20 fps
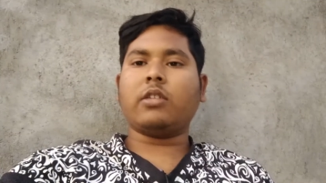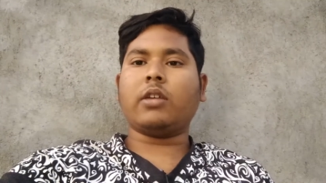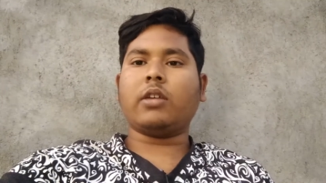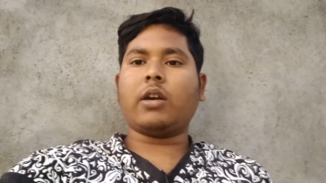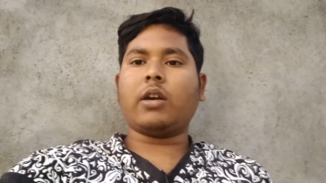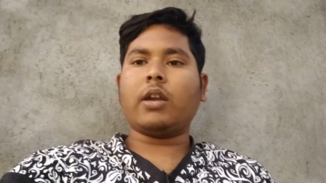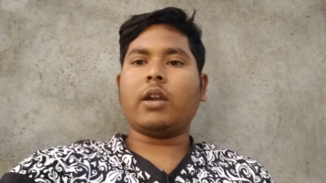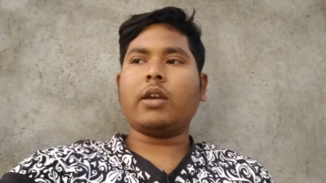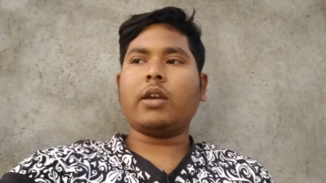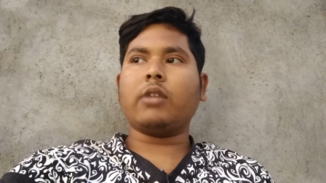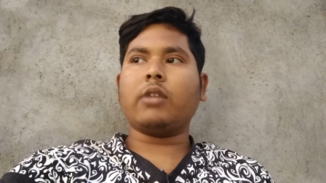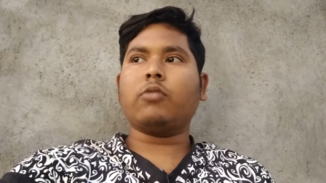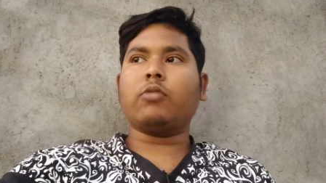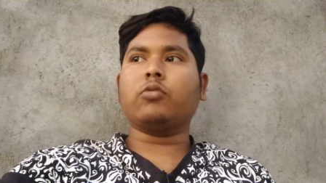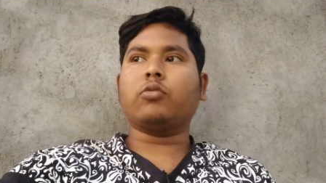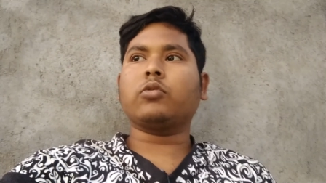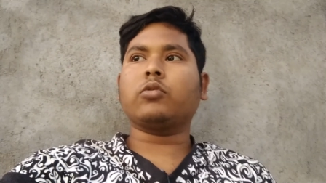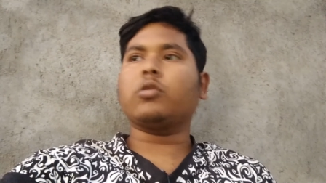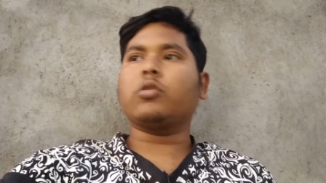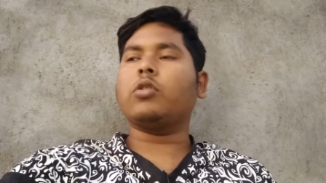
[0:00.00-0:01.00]
चेक करें
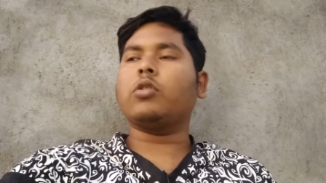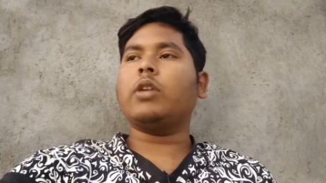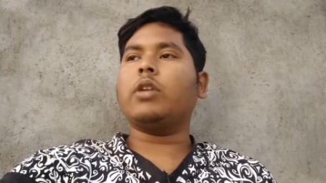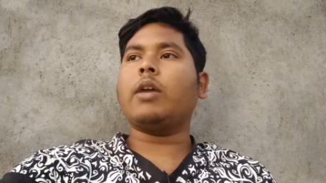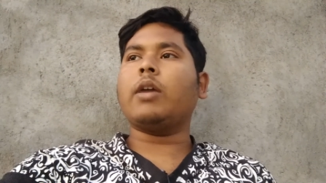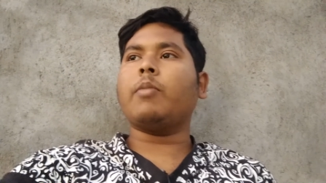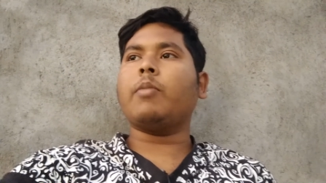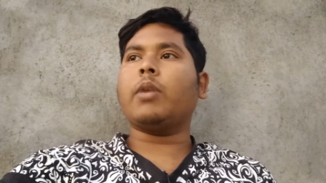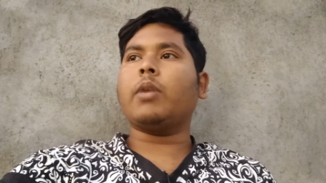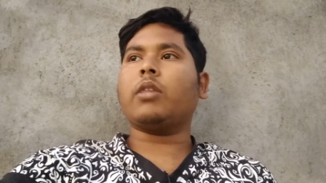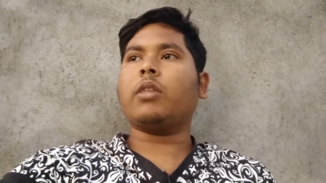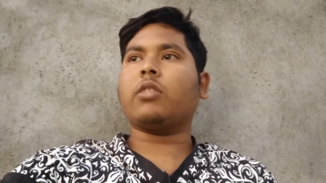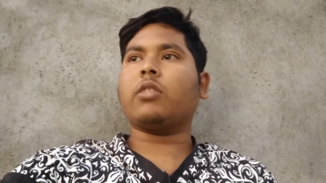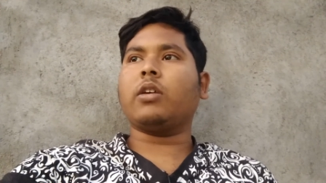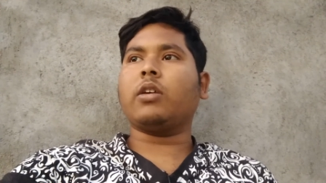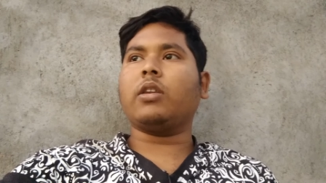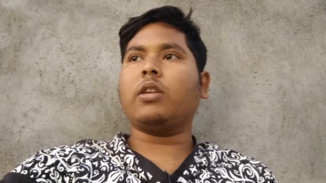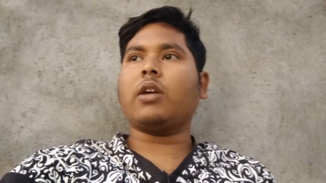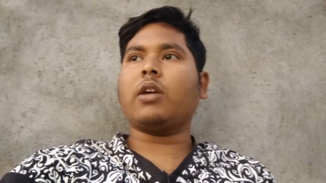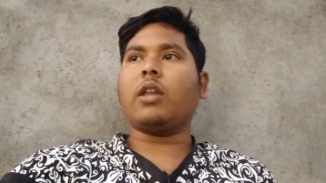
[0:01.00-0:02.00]
उसके लिए मैं
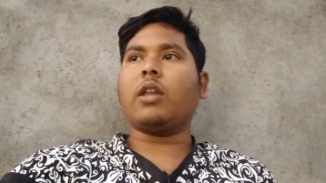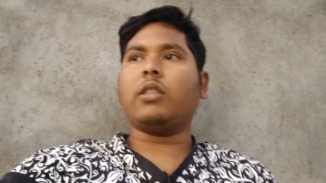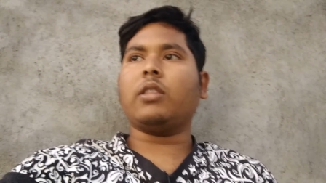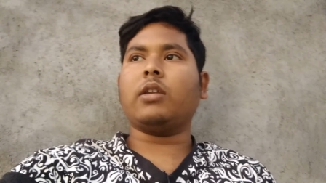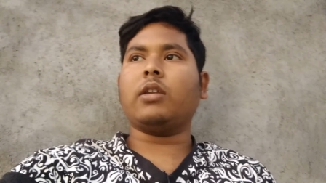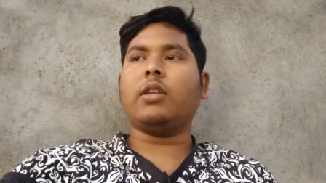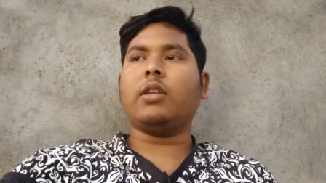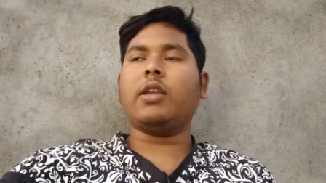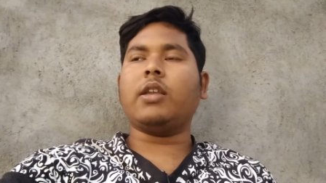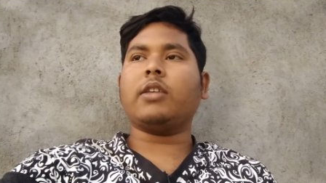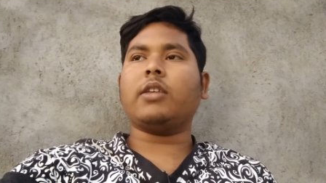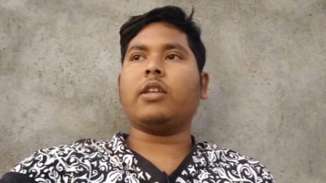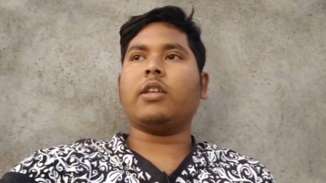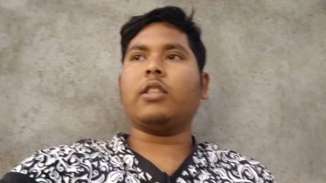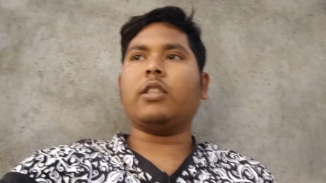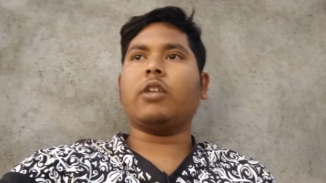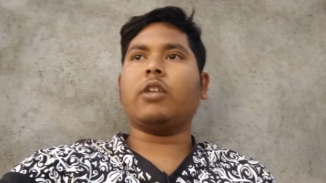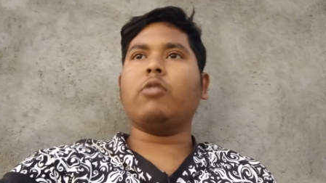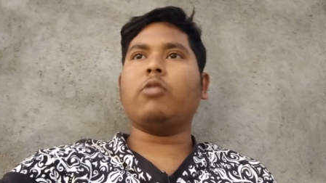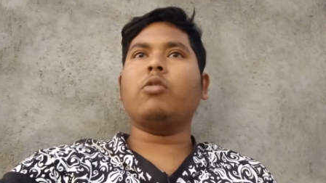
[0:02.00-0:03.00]
स्क्रीन के अंदर ले
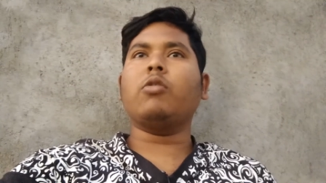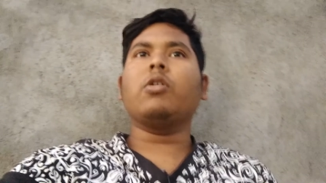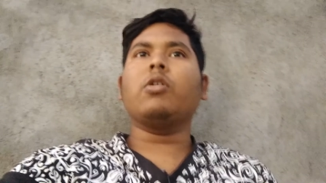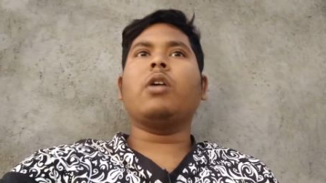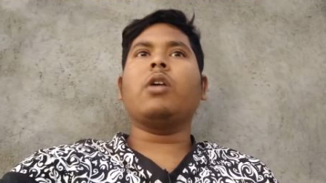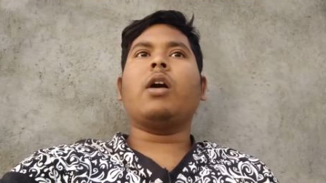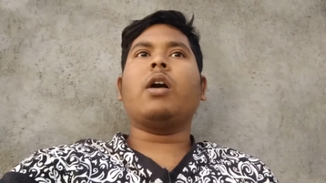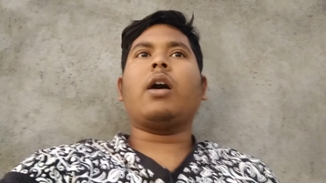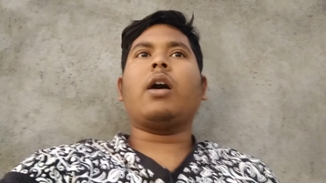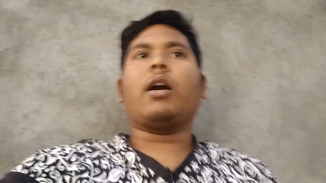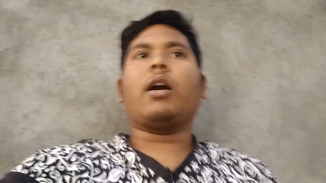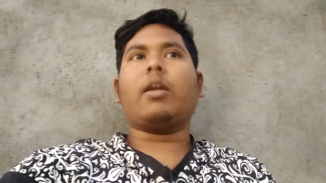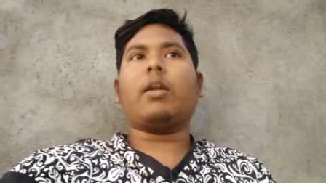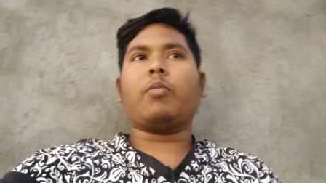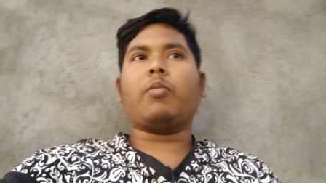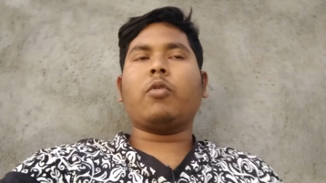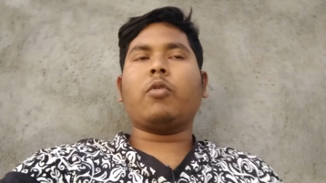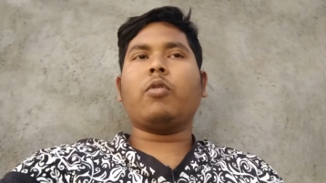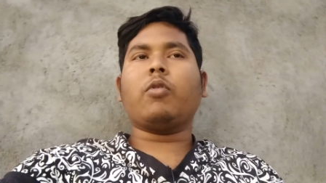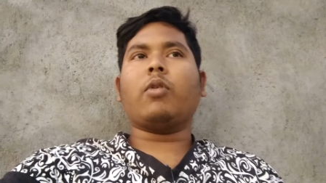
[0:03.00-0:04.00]
चलता हूँ अगर
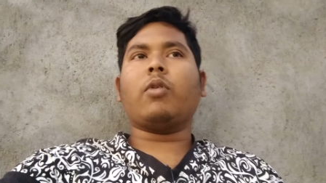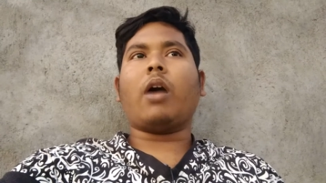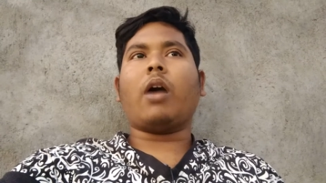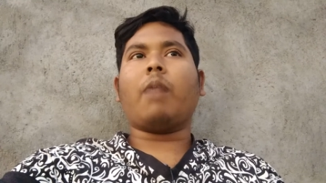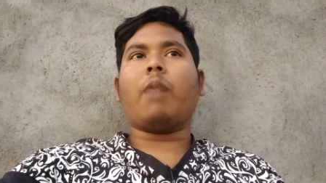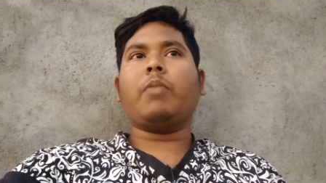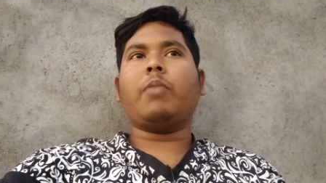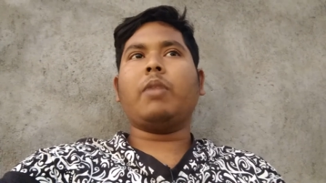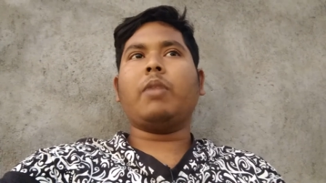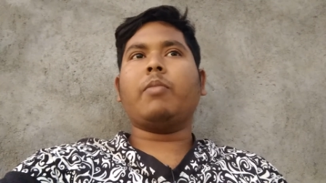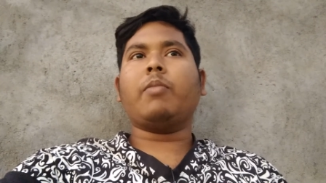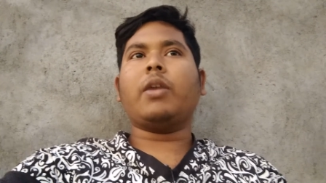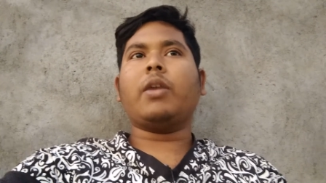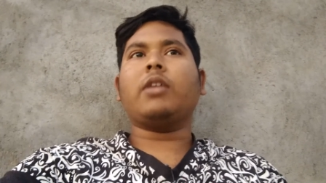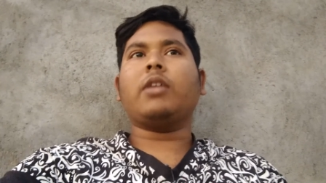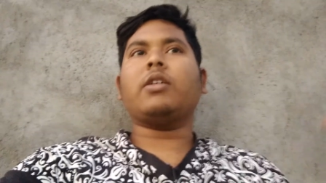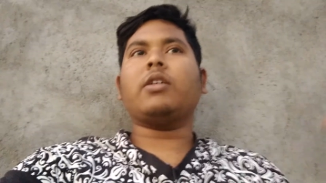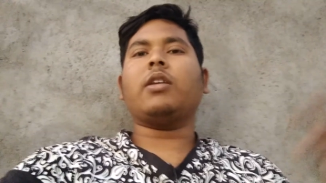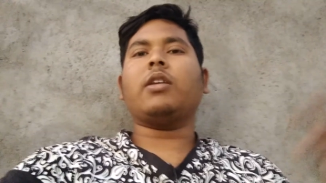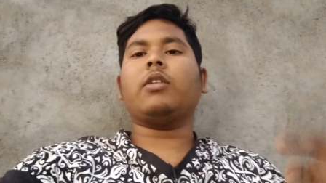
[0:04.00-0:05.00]
आपको आपने
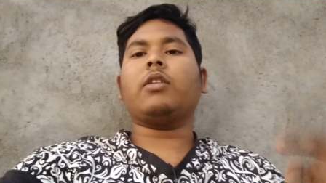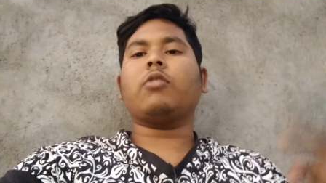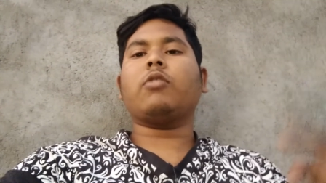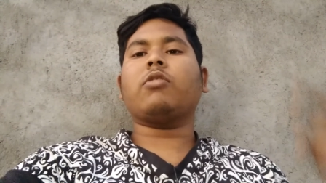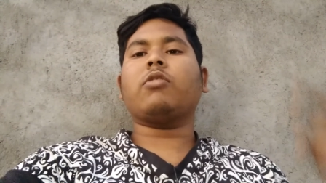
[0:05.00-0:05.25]
मेरी चैनल को